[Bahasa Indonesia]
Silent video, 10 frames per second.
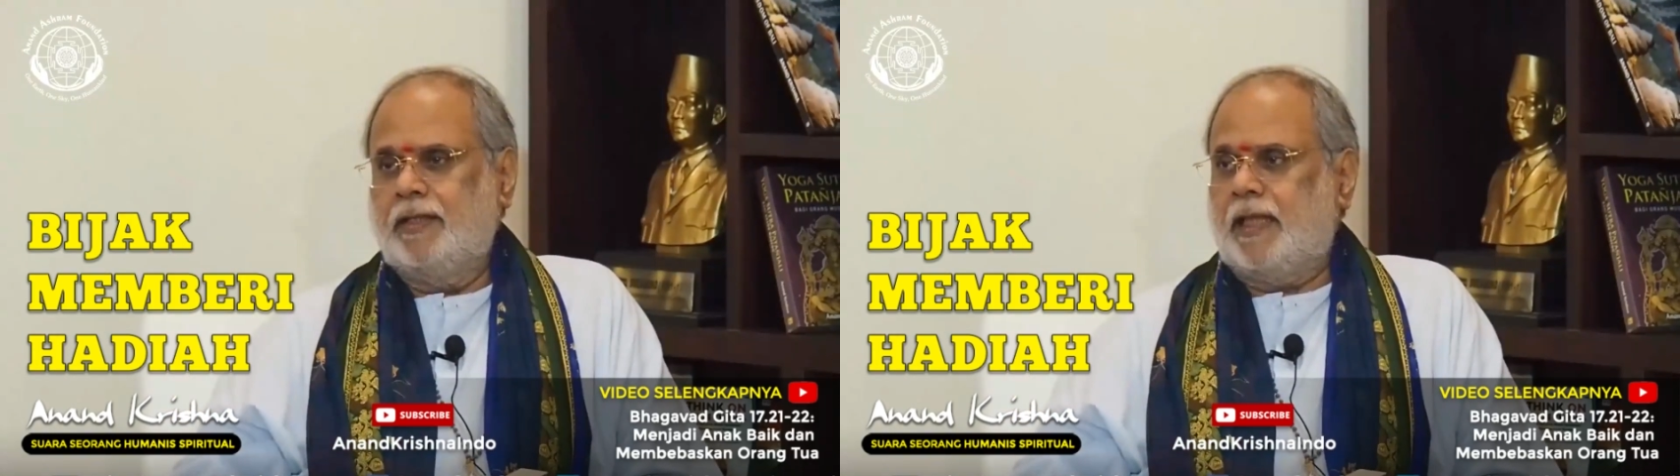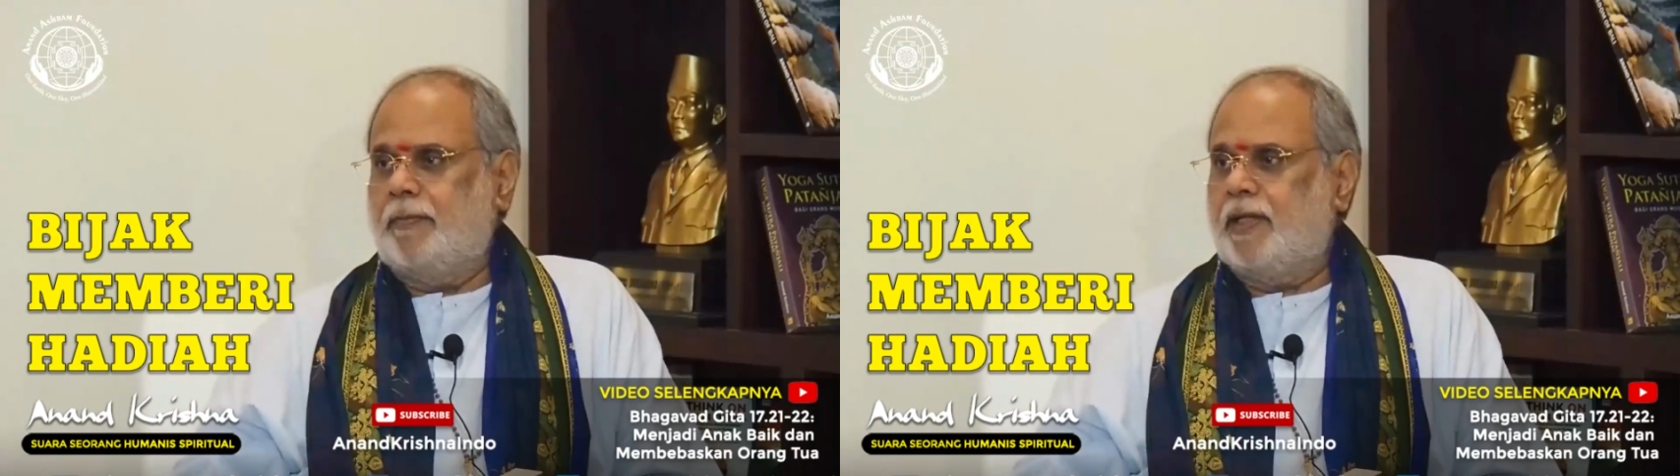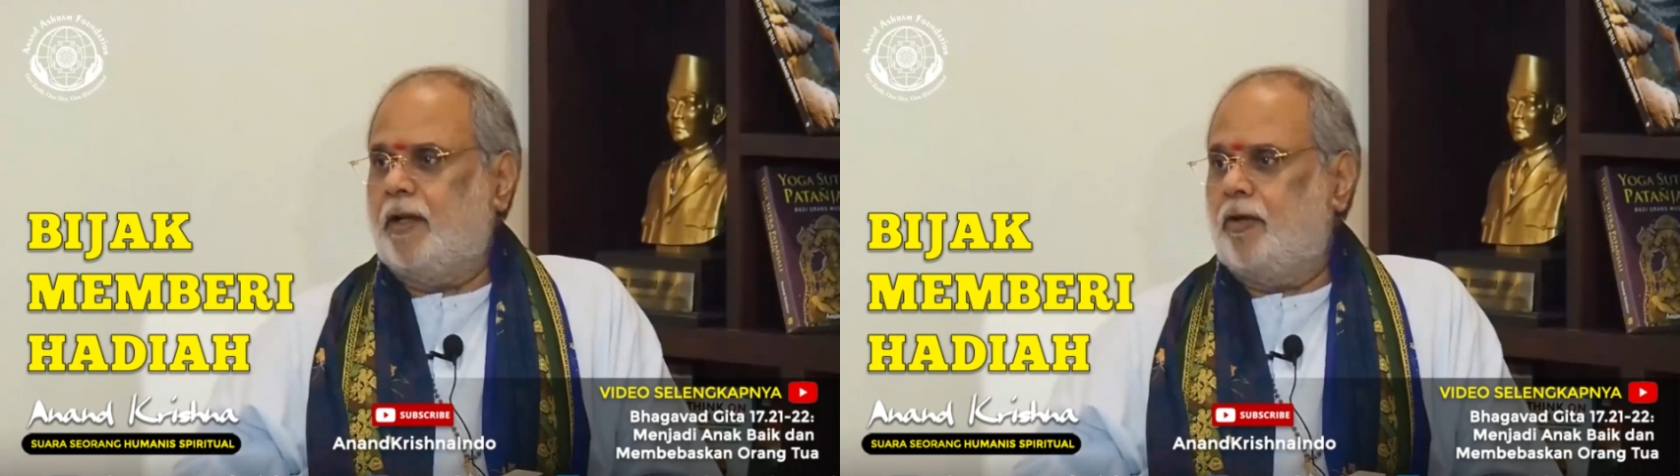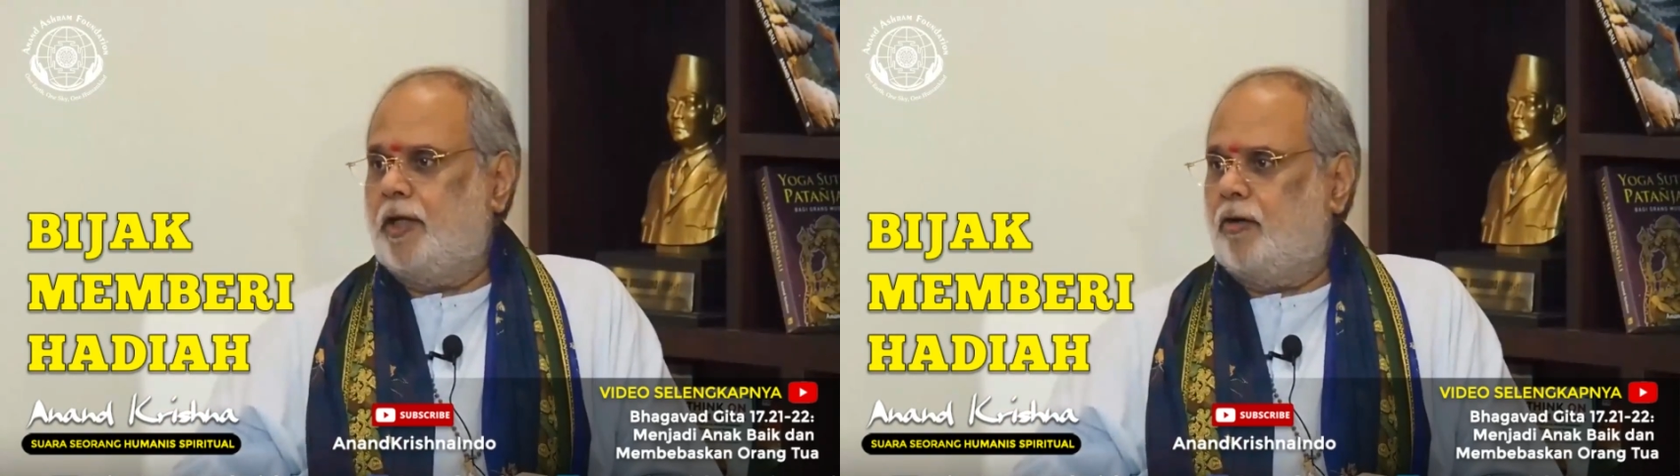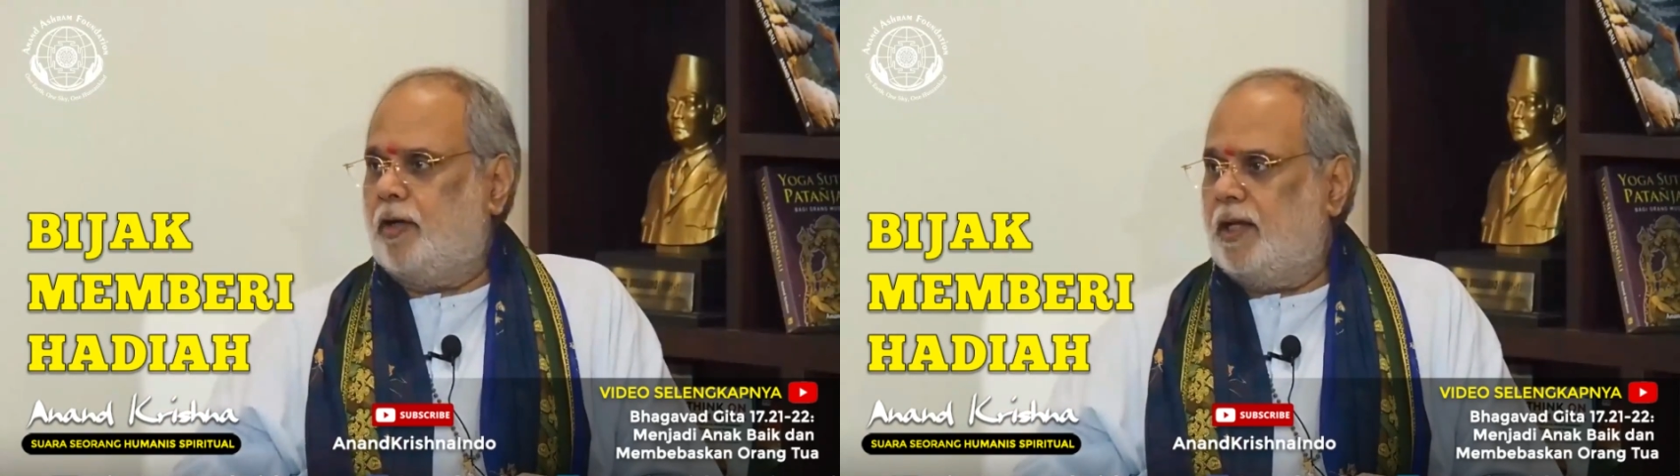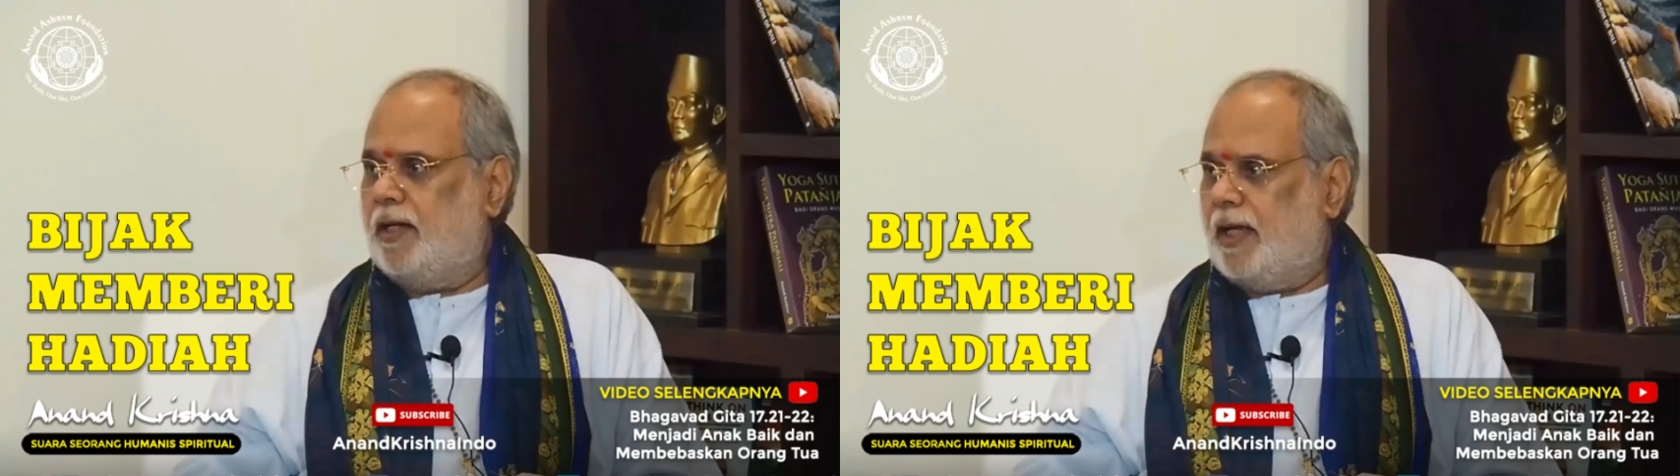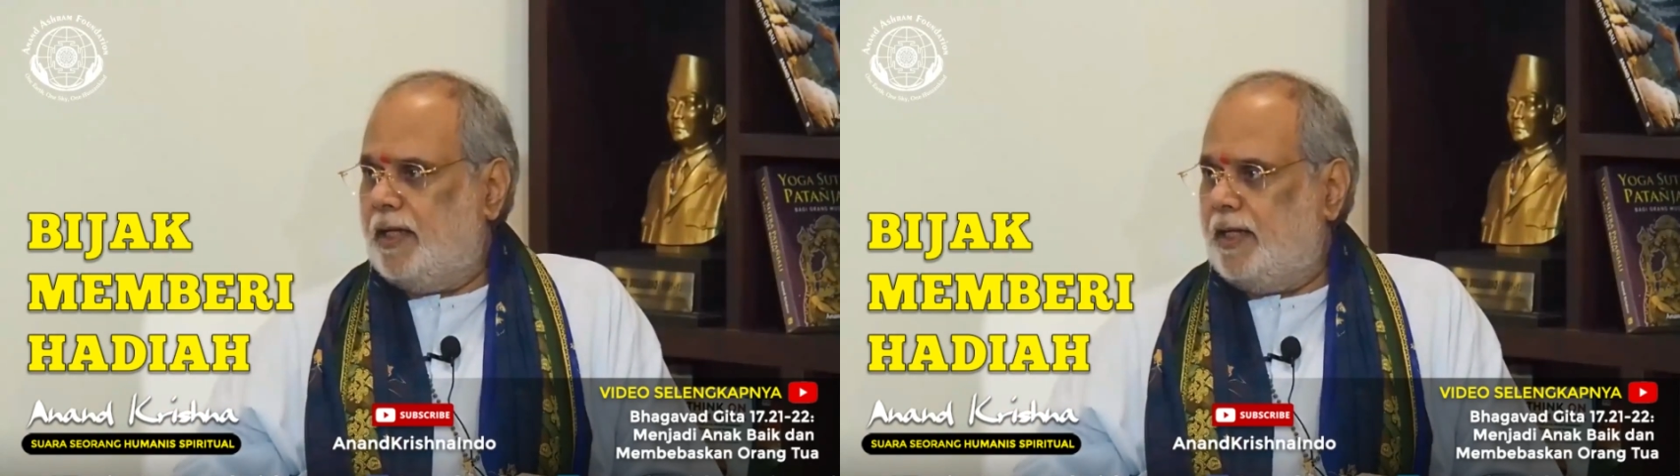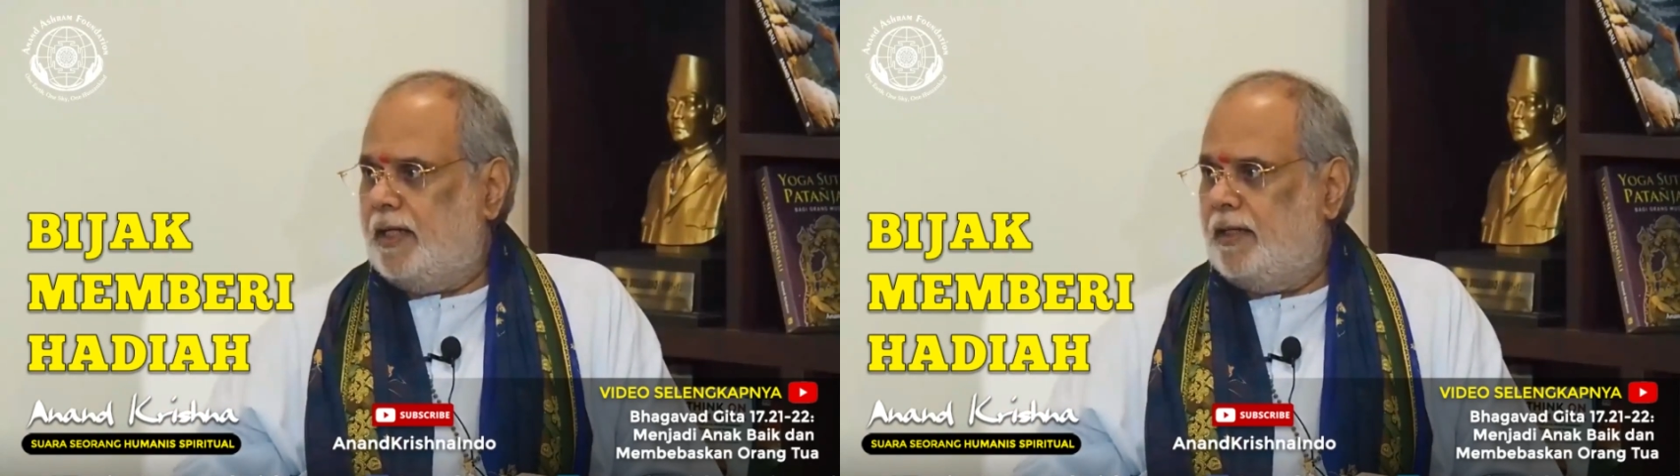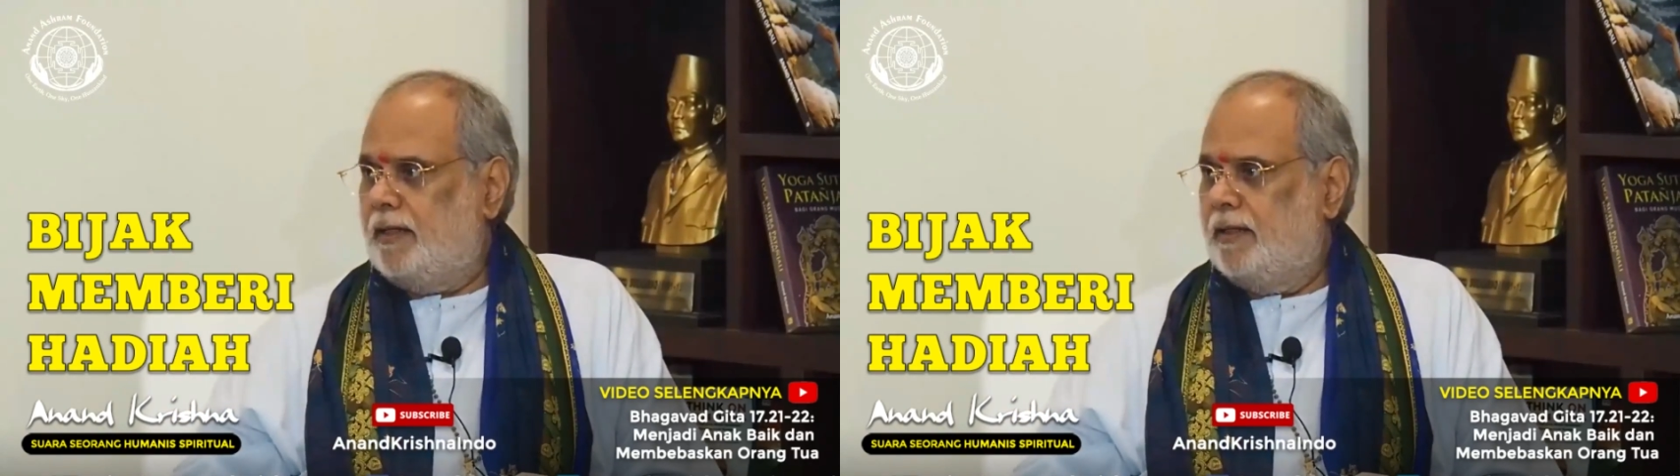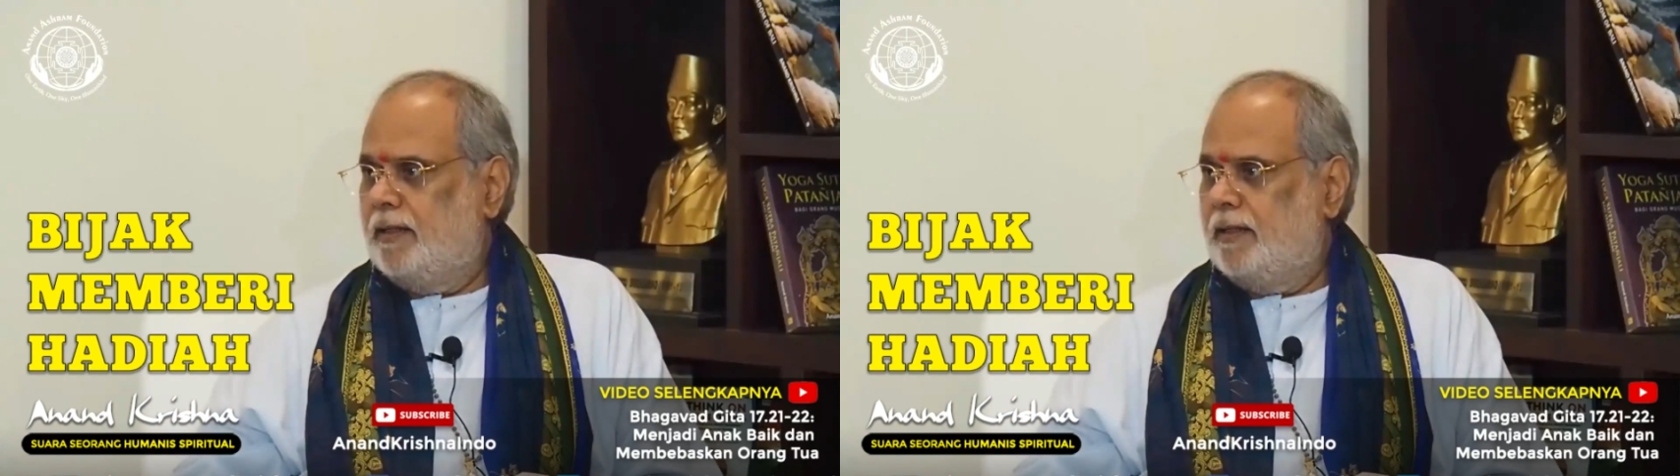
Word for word: Tapi kalau ada orang kaya,